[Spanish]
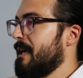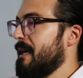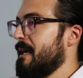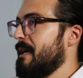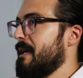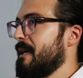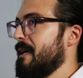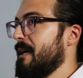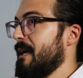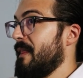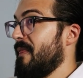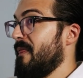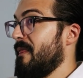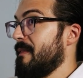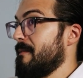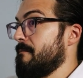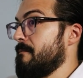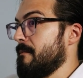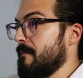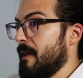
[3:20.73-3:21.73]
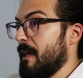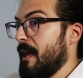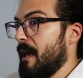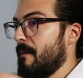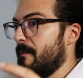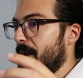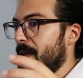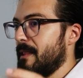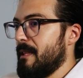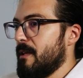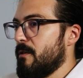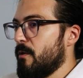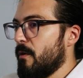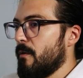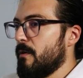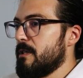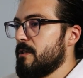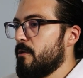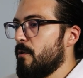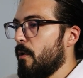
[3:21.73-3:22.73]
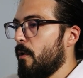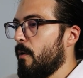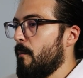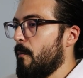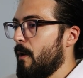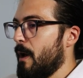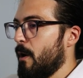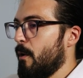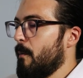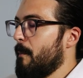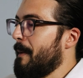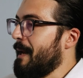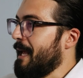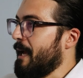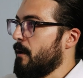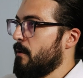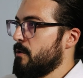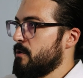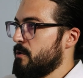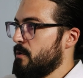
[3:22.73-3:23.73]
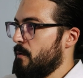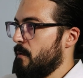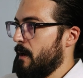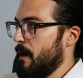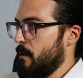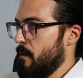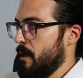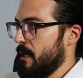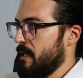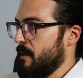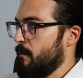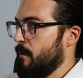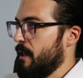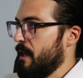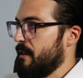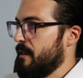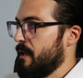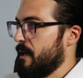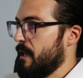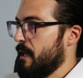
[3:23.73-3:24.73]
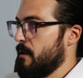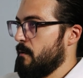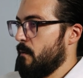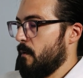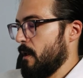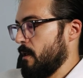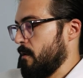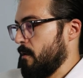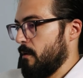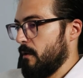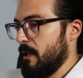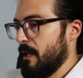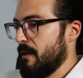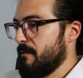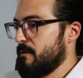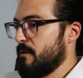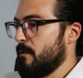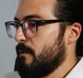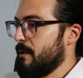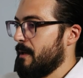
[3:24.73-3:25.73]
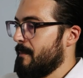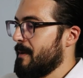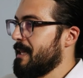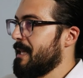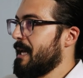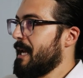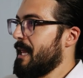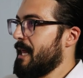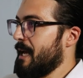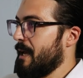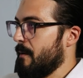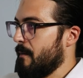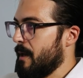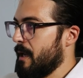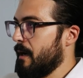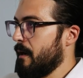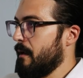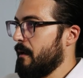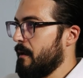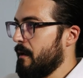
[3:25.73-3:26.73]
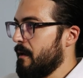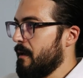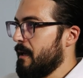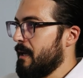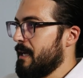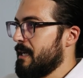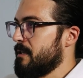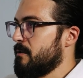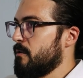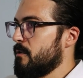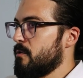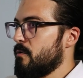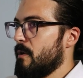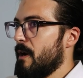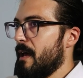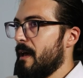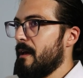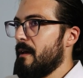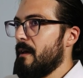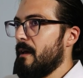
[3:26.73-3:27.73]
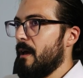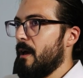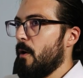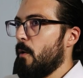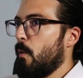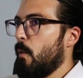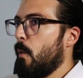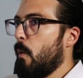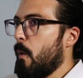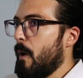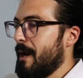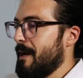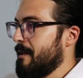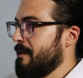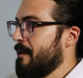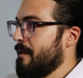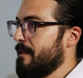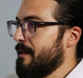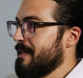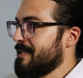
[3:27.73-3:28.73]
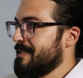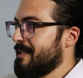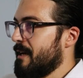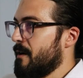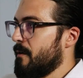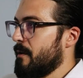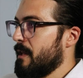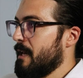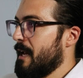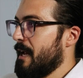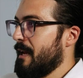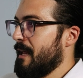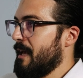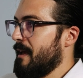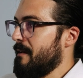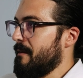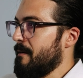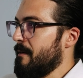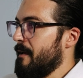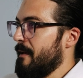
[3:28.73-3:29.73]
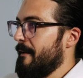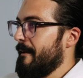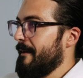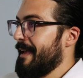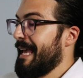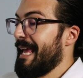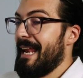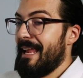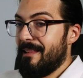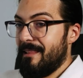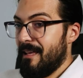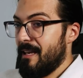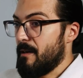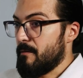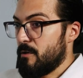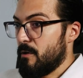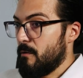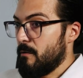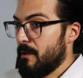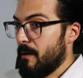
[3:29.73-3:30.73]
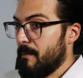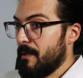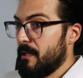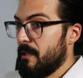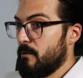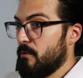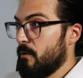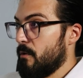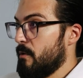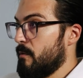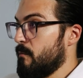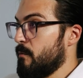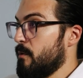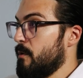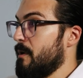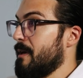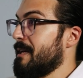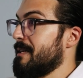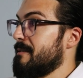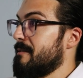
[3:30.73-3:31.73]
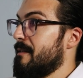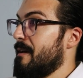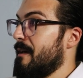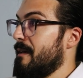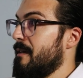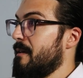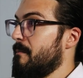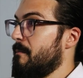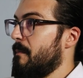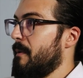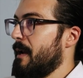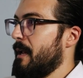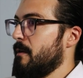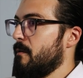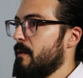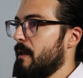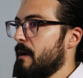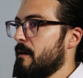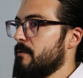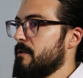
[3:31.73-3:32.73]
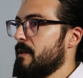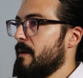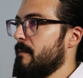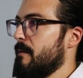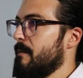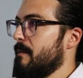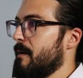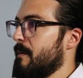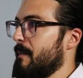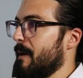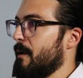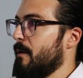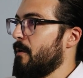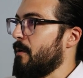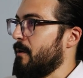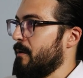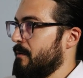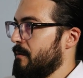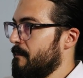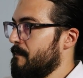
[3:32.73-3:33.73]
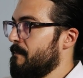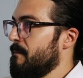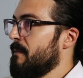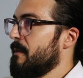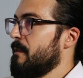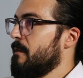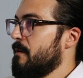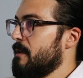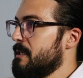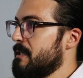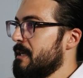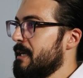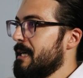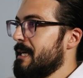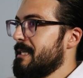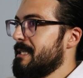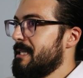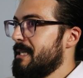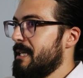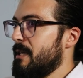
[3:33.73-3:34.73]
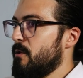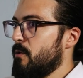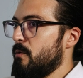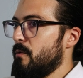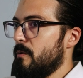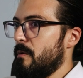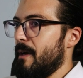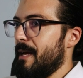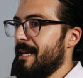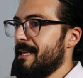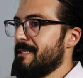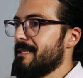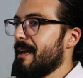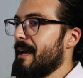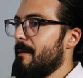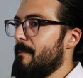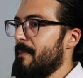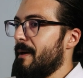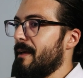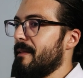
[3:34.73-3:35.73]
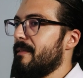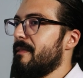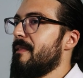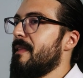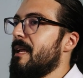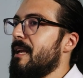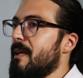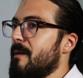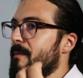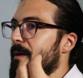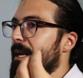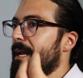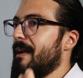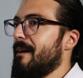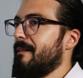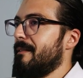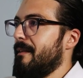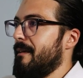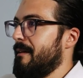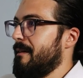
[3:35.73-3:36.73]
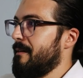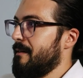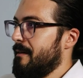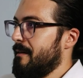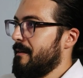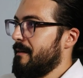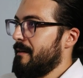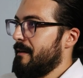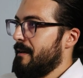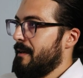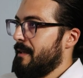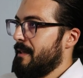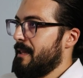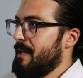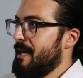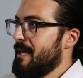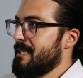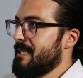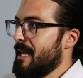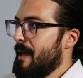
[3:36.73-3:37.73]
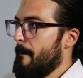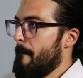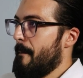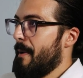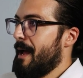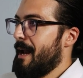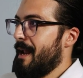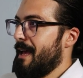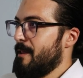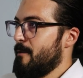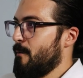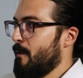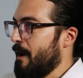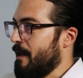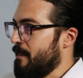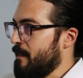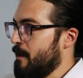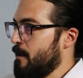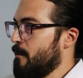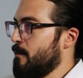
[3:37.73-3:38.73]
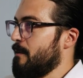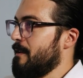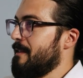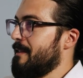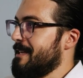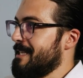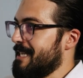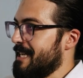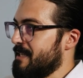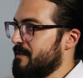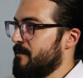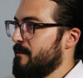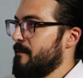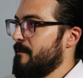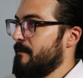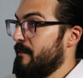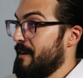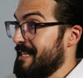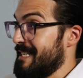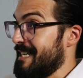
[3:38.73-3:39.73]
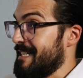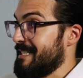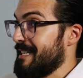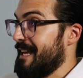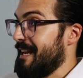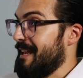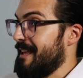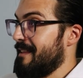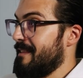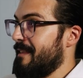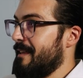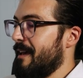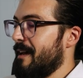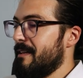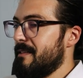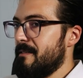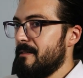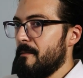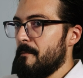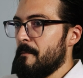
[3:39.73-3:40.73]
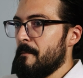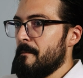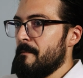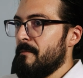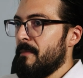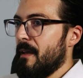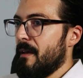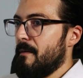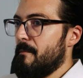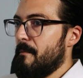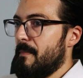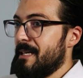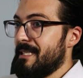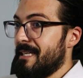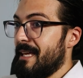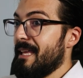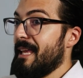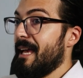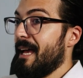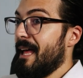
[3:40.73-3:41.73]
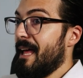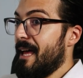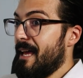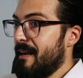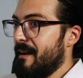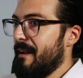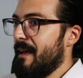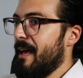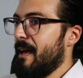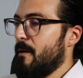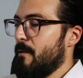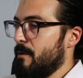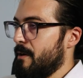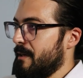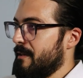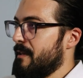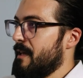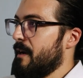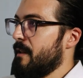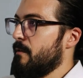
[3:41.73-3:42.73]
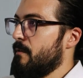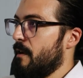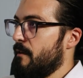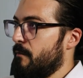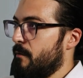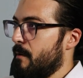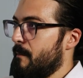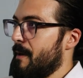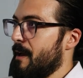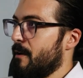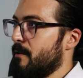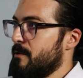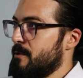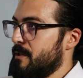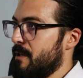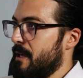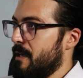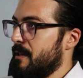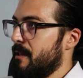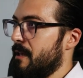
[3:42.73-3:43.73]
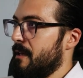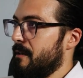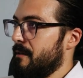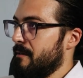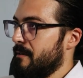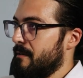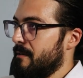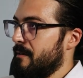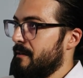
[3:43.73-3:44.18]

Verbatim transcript: Mm, que, hablan de todo esto como algo peligroso o algo que te puede hacer daño cuando no tiene absolutamente nada que ver. Esto es una cualidad extraordinaria que la tiene absolutamente todo el mundo y que está ahí para ayudarnos a vivir mejor. Entonces, si tú eres capaz de liberarte de esa mala educación y de esas falsas creencias, vas a llegar a conectar de una forma consciente.